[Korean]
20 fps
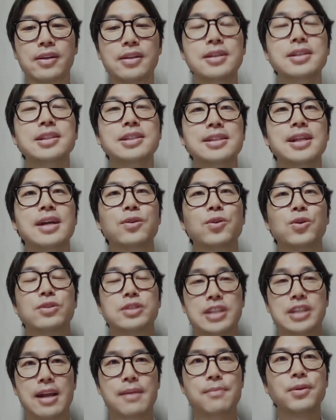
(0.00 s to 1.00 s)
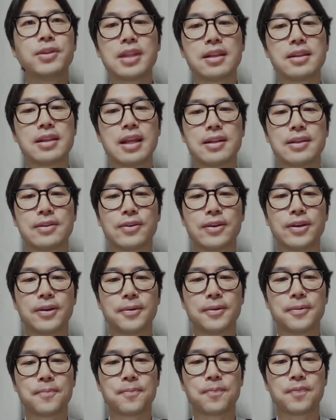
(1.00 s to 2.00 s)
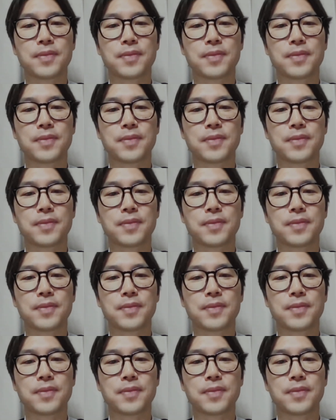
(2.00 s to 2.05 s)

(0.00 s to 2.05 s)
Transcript: 그 신앙교육 잘못됐다는 거예요.